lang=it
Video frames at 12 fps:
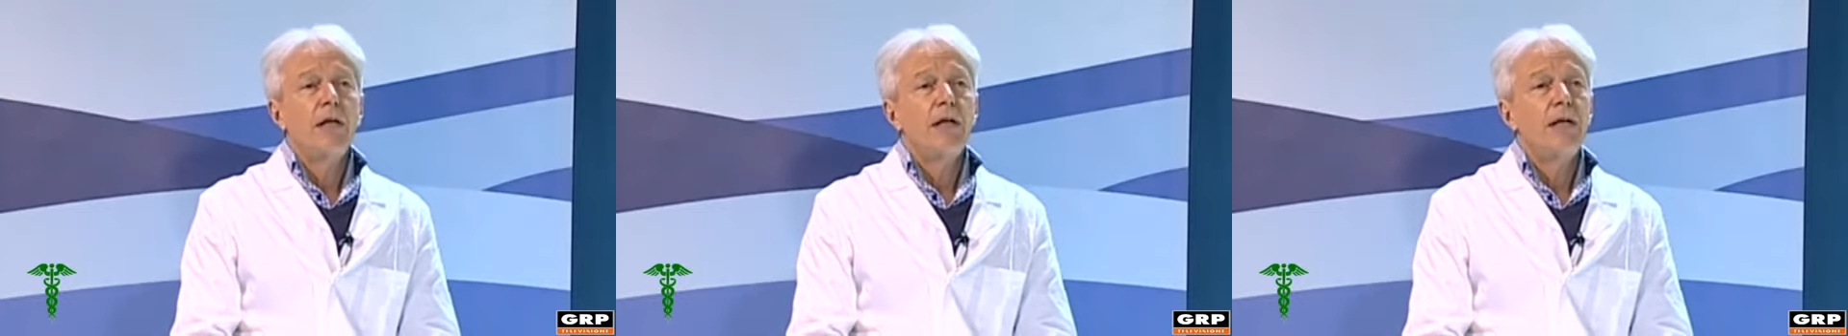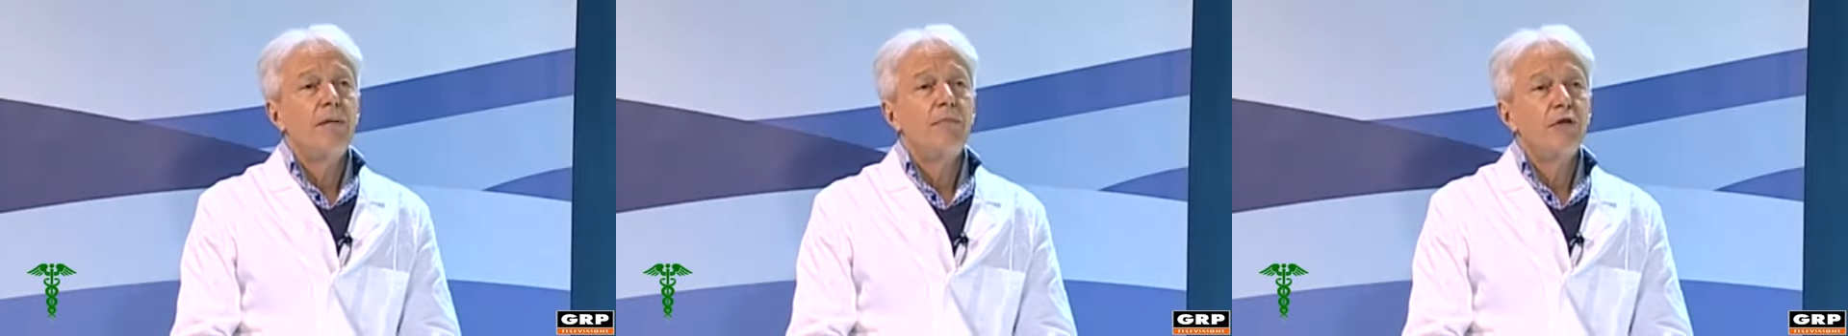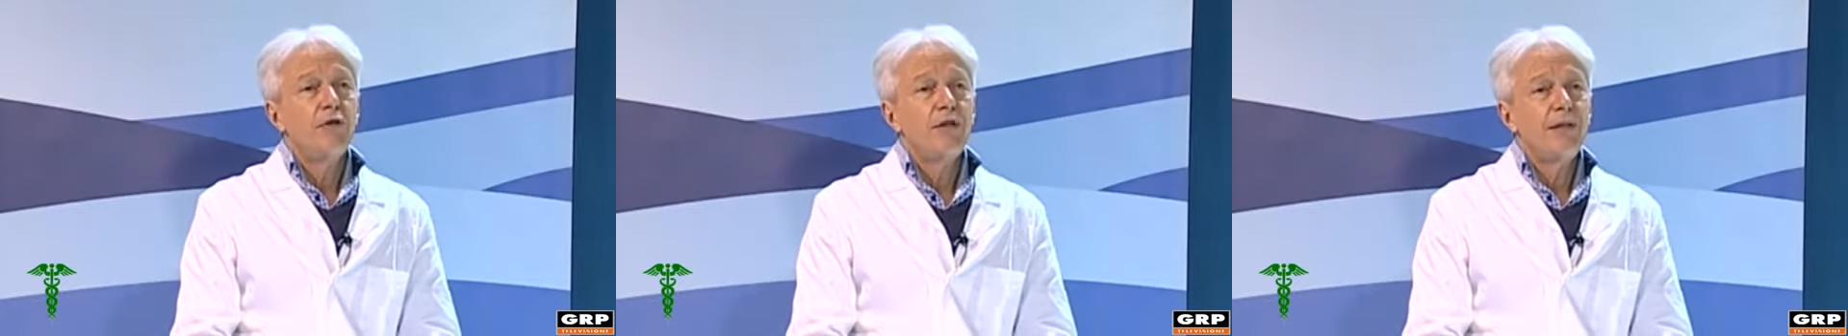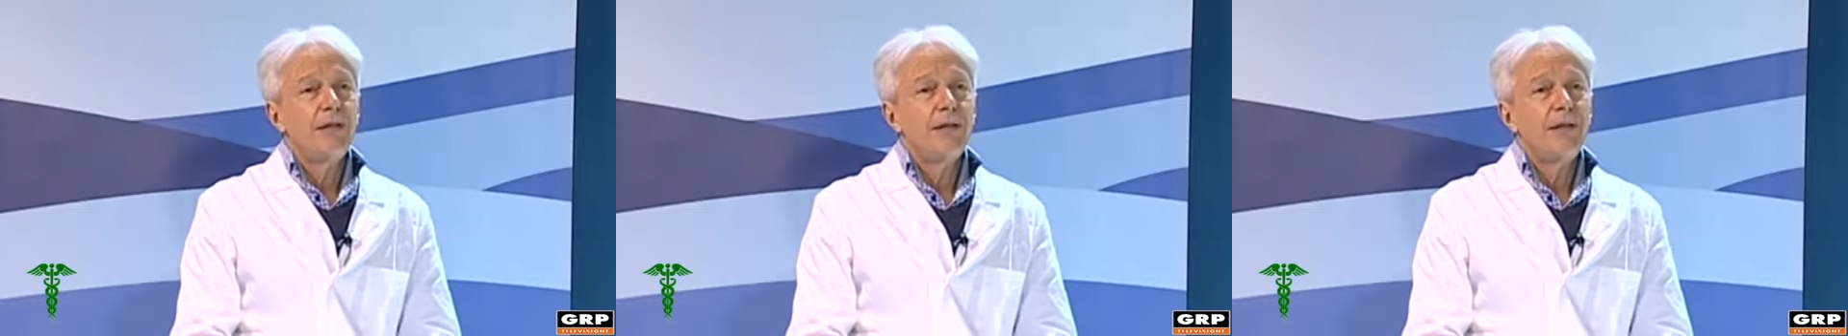E
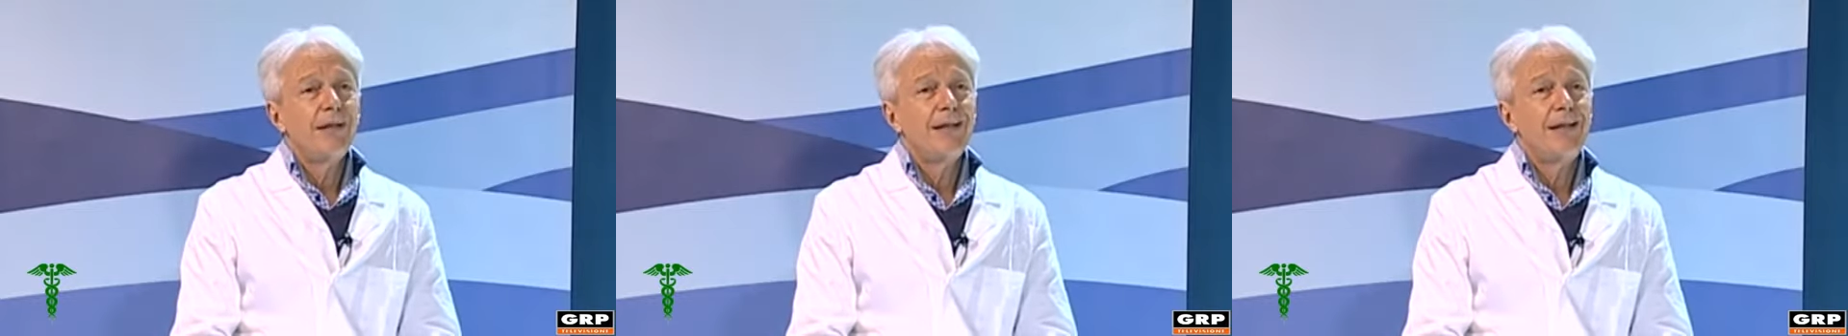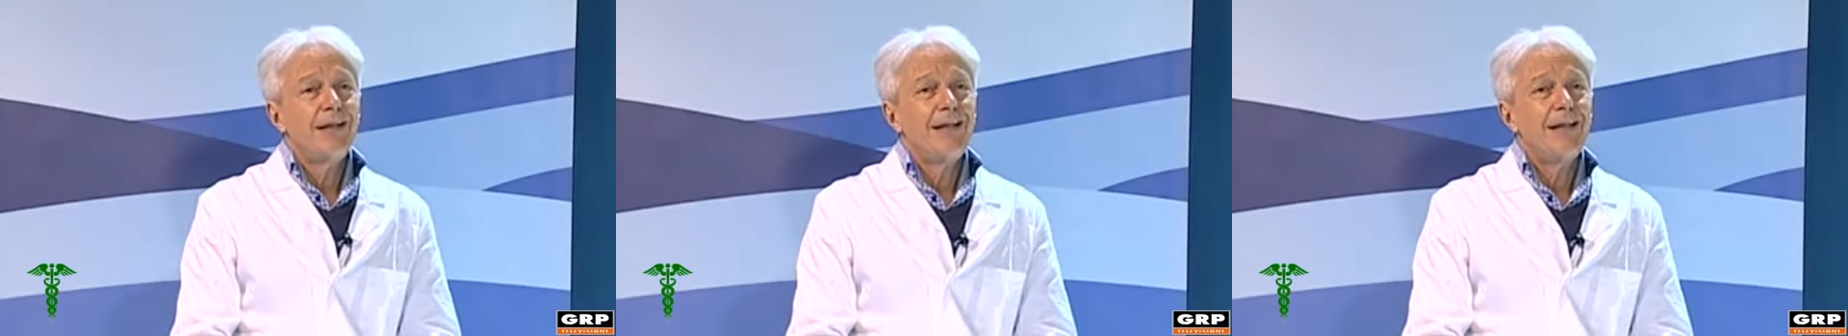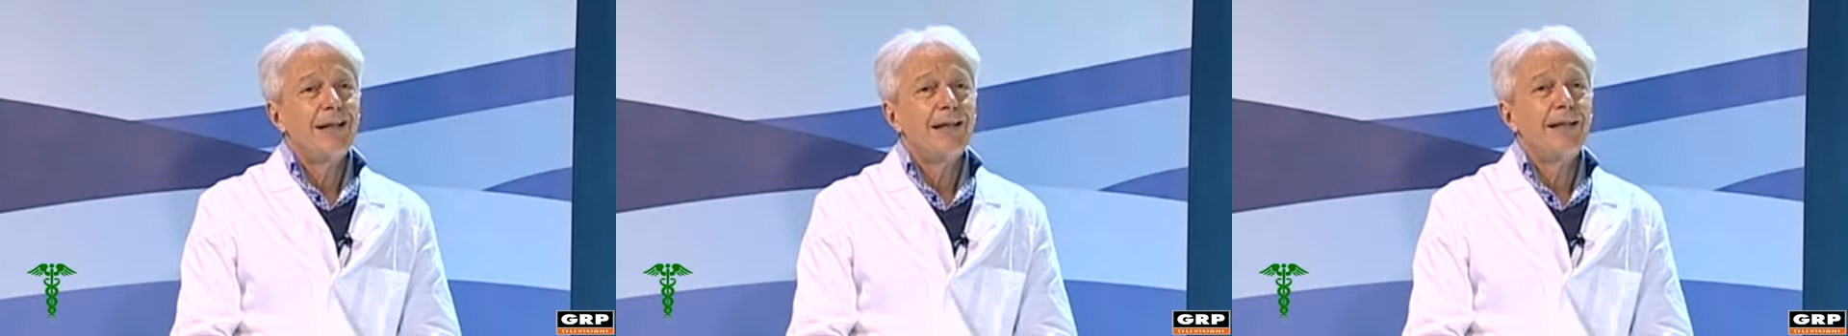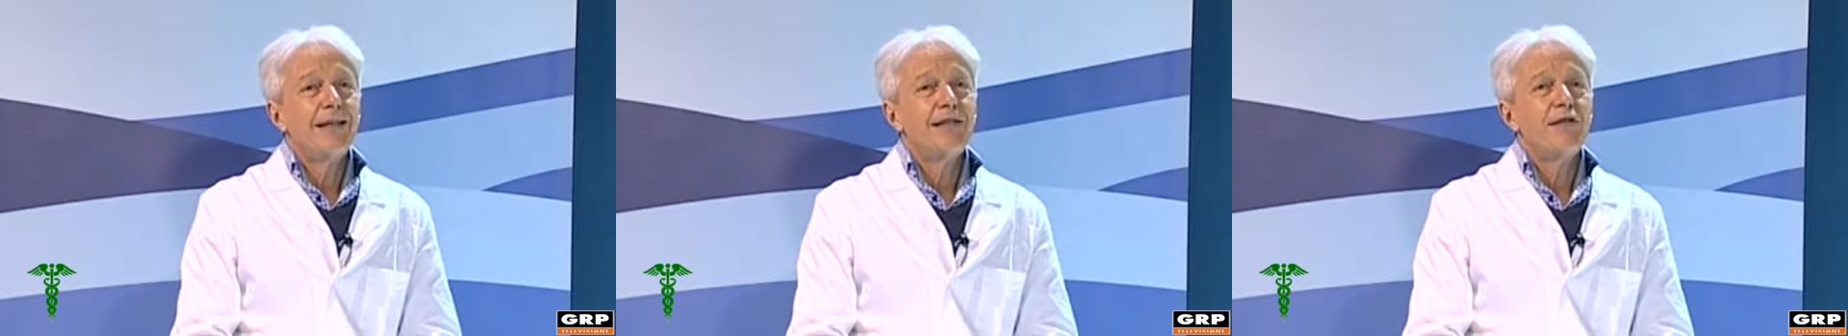bisogna dire che
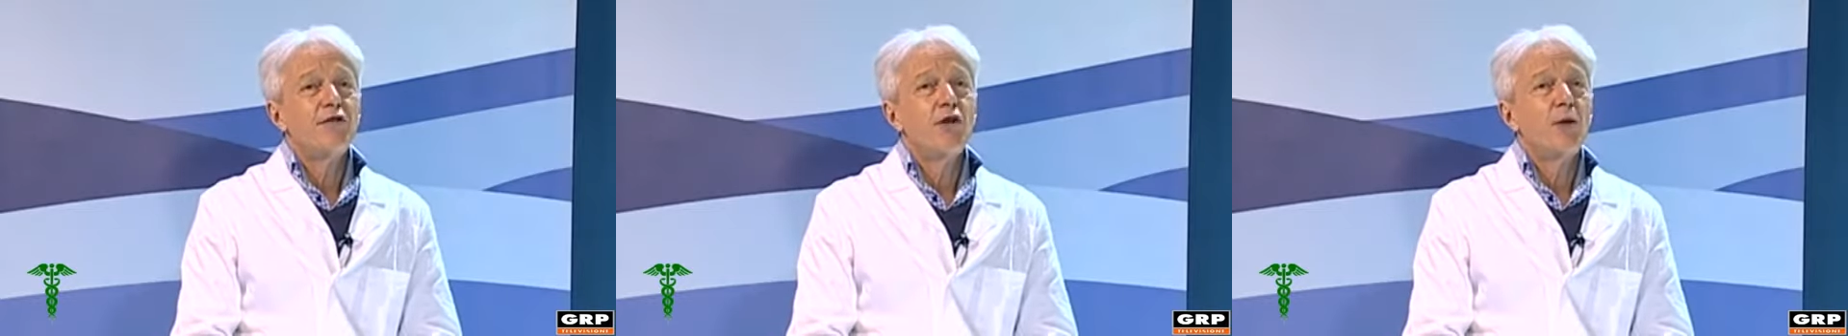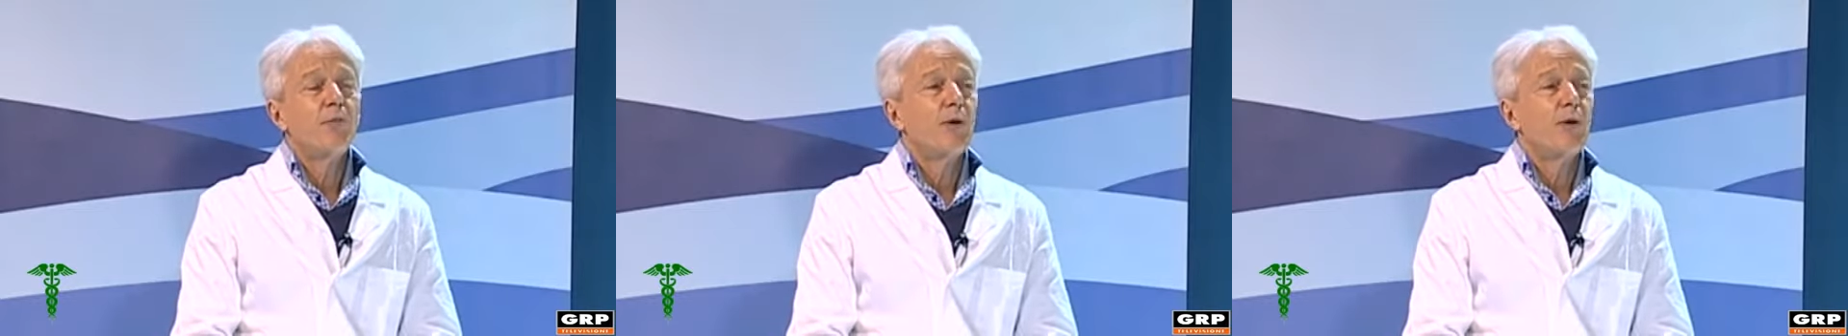la decisione